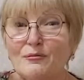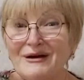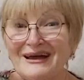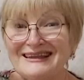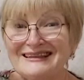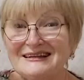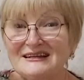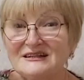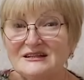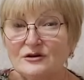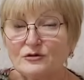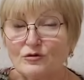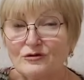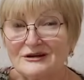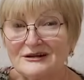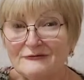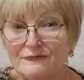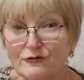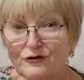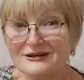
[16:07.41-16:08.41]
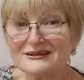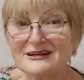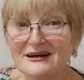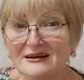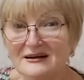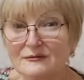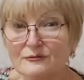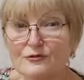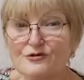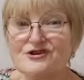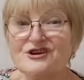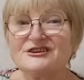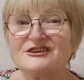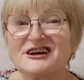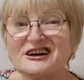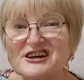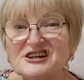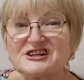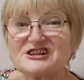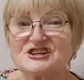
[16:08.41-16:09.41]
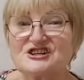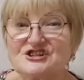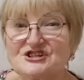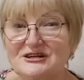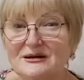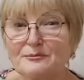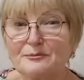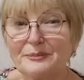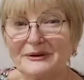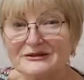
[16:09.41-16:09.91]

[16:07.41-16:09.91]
медленных углеводах, будет крышка,